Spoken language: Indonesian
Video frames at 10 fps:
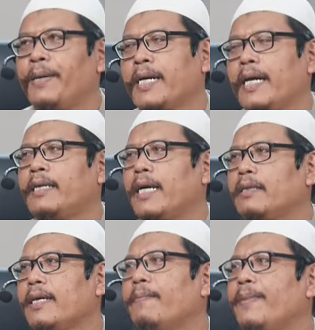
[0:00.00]
begadang
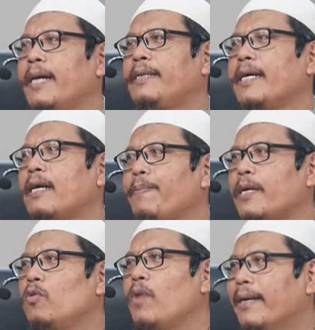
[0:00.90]
tanpa ada
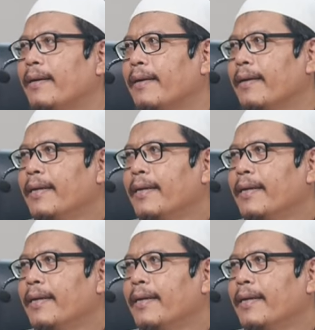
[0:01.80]
keperluan